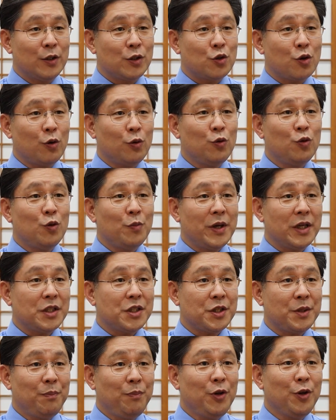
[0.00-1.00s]

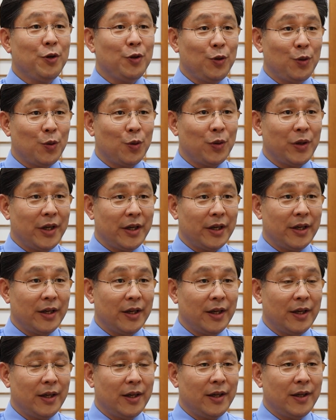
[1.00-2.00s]
1910년도에
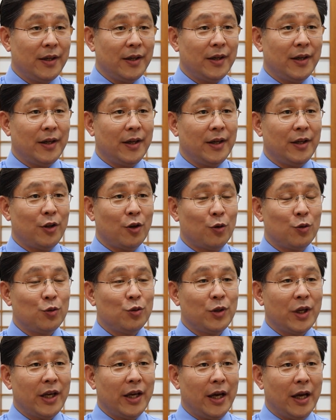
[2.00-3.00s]
예,
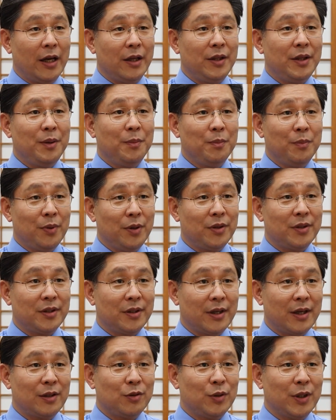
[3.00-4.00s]
영국의
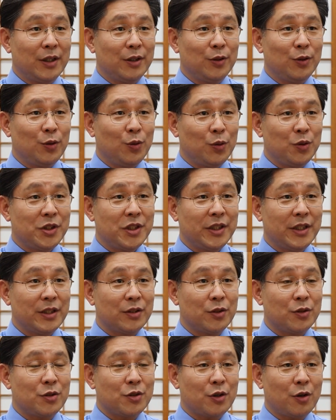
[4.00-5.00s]
에딘버르라고 하는
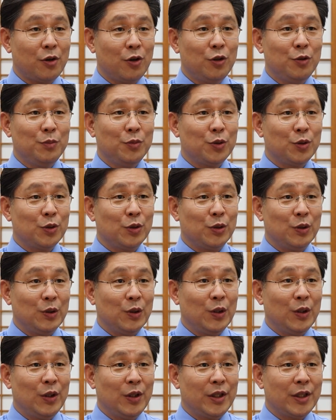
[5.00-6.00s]
도시에서 처음으로
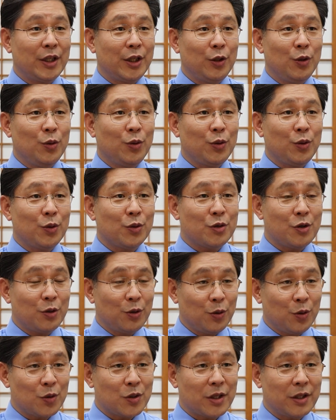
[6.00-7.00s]
기독교
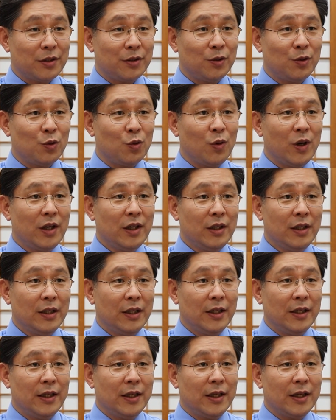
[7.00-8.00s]
선교사들과
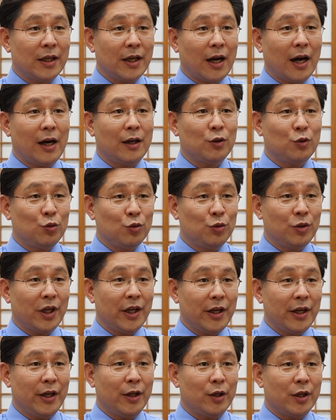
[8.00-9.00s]

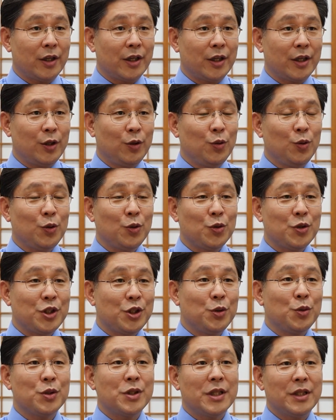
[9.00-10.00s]
각국의 기독교
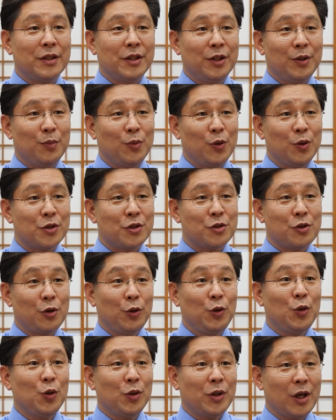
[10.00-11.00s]
지도자들이 모여서
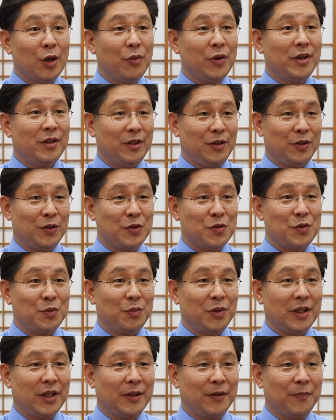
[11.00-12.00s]
선교 대회를
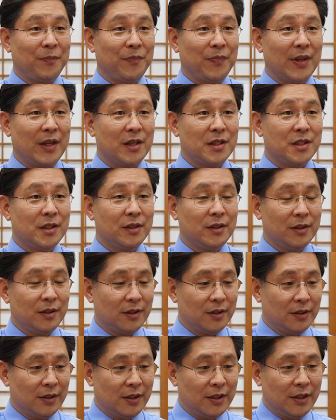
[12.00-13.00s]
열었습니다. 사실
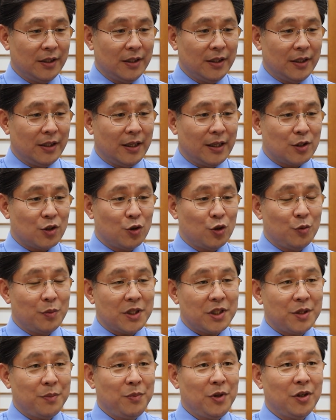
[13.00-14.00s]
그
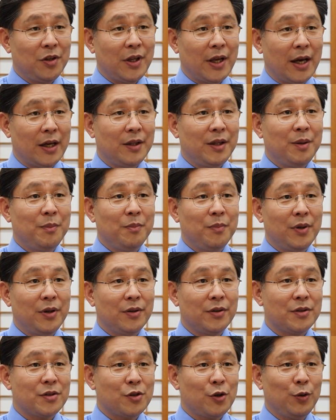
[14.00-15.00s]
1910년
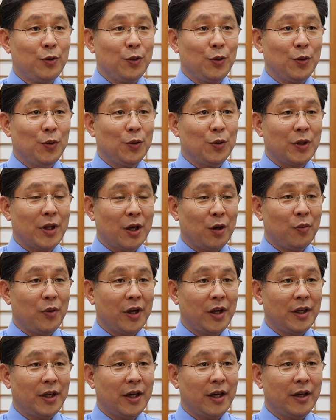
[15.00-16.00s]
에딘버르 선교
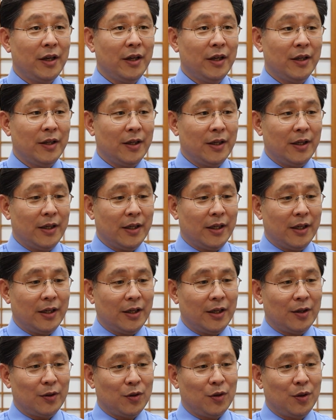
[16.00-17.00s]
대회에
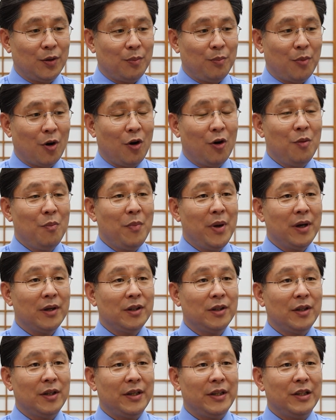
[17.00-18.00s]
예, 어떤
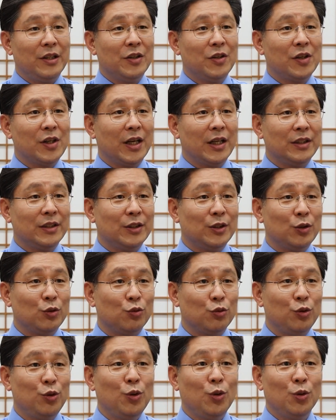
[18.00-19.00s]
명맥을 이어가는
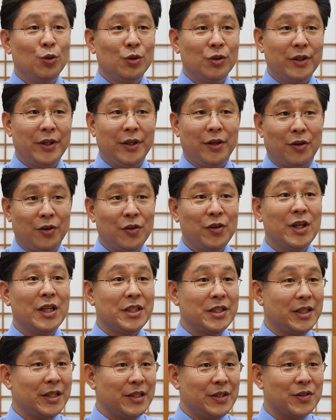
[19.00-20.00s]
운동들이 여러
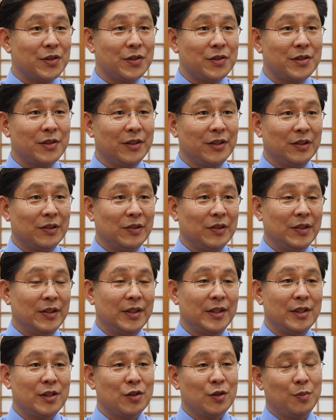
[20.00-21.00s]
가지가 있었어요.
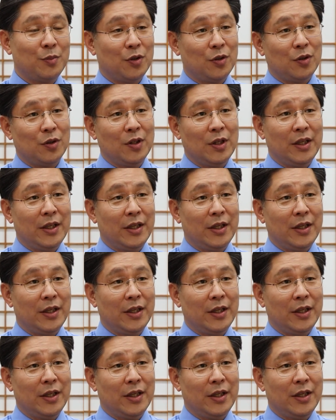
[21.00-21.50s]
그래서 뭐